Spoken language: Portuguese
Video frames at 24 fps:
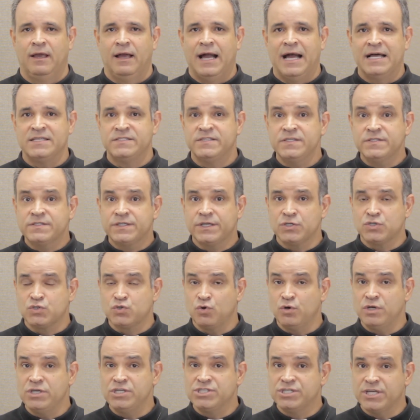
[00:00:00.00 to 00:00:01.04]
As
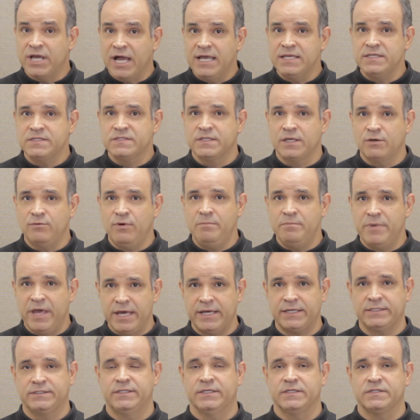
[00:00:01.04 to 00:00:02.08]
inscrições já estão
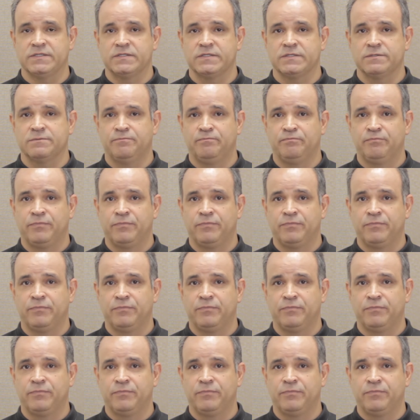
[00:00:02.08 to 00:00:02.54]
abertas.